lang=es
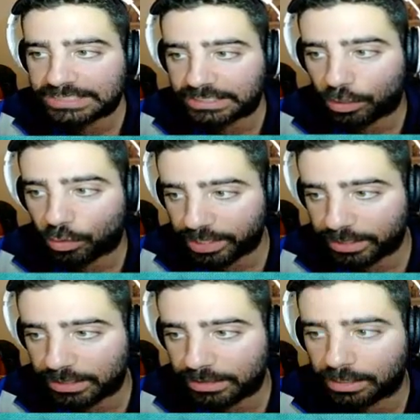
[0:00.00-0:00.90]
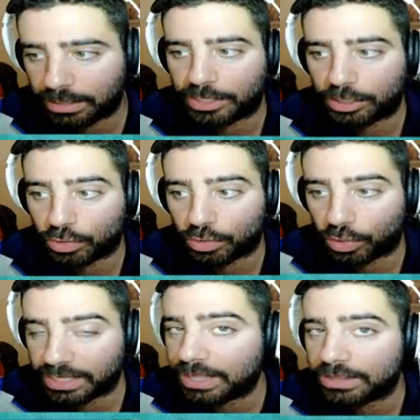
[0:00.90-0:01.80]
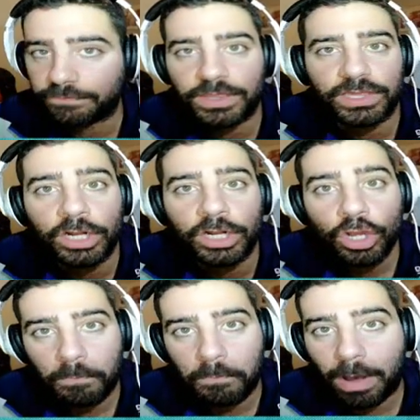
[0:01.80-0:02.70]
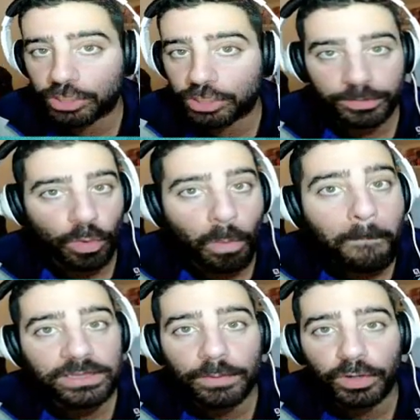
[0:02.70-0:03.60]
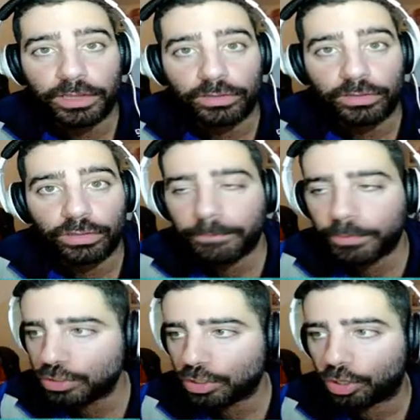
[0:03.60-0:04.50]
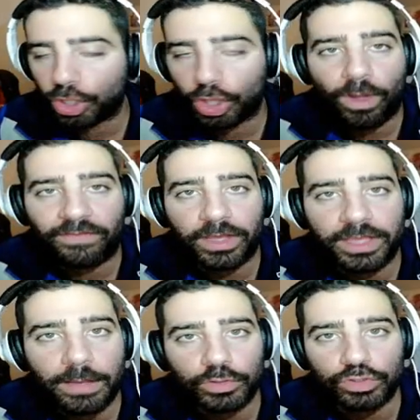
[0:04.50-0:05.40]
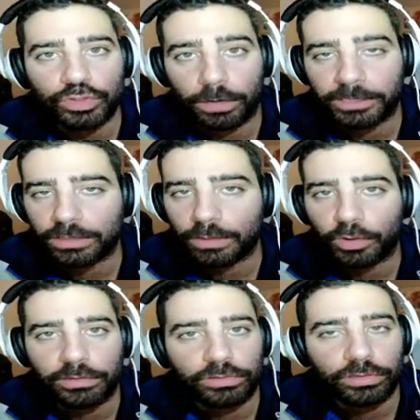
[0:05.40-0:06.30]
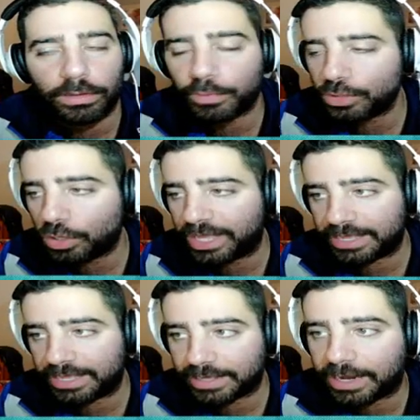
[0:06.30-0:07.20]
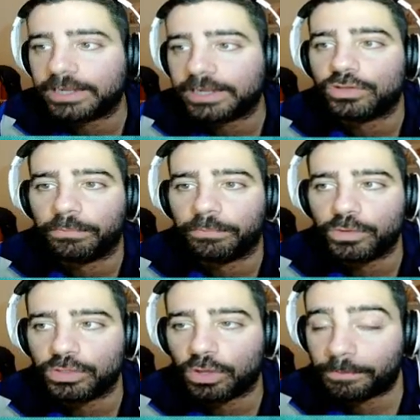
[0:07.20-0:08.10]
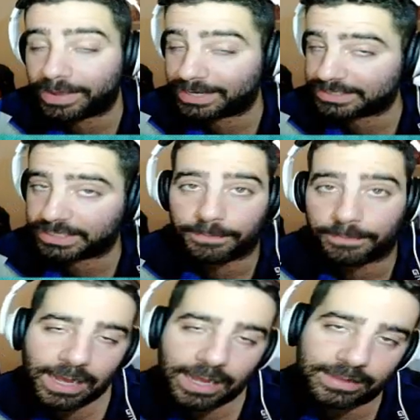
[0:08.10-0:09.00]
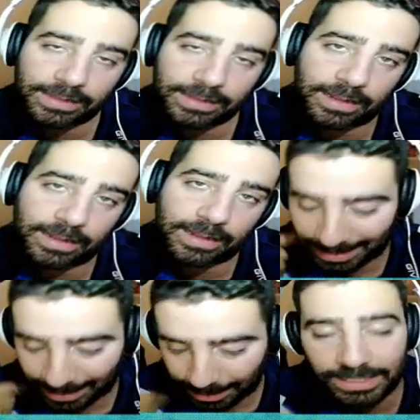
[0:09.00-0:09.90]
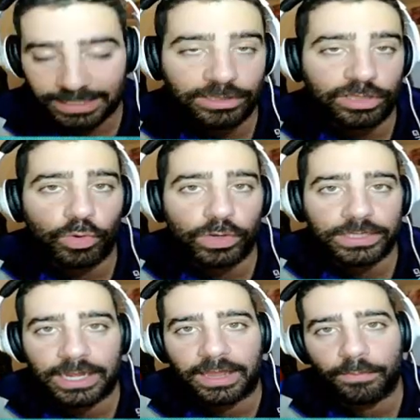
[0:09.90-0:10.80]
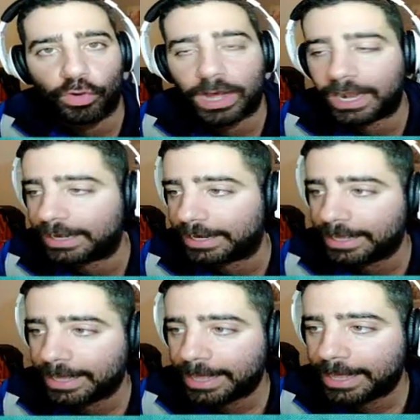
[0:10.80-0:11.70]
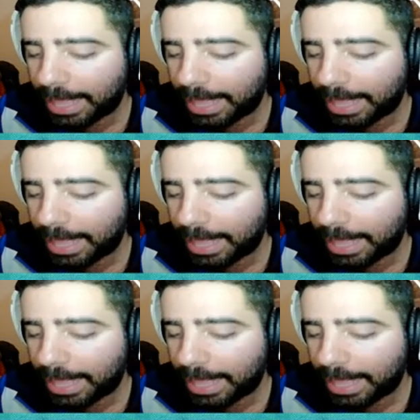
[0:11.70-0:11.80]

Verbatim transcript: así que con este entrenamiento, aunque es difícil, Vamos a subir un 20% de puño y cuando hayamos subido el 20% de puño estará listo en puño para, para hasta, la, hasta la siguiente vuelta que le demos al,